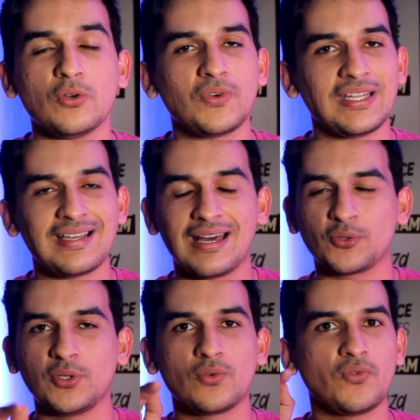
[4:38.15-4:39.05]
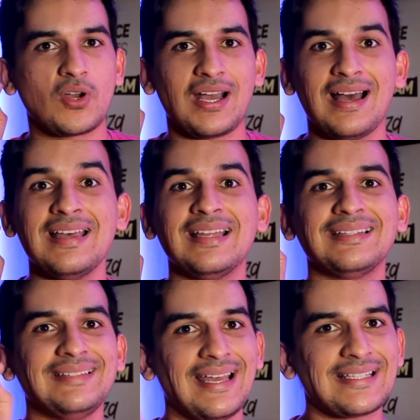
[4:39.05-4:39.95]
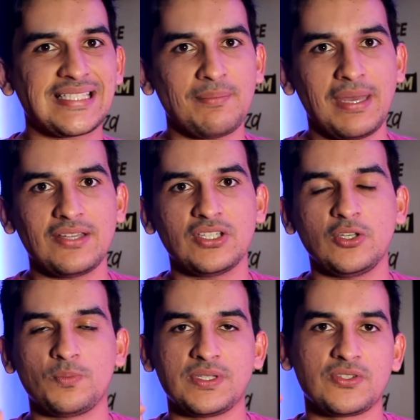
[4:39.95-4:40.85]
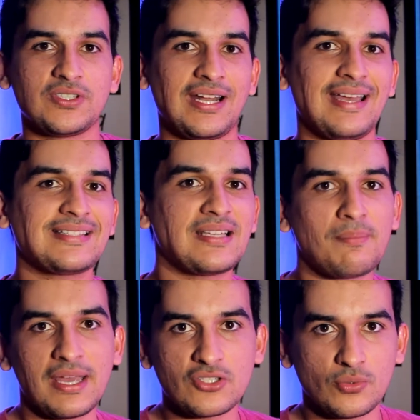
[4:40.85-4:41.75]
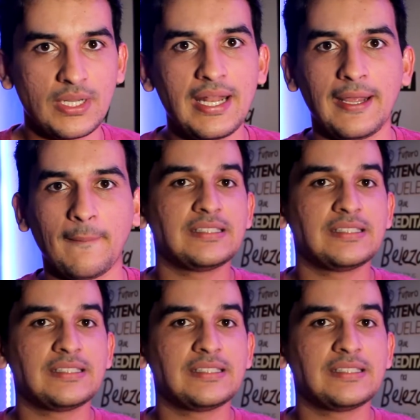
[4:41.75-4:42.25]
E eu falei, cara, eu tenho que focar nessa média que eu preciso tirar essa média no Enem.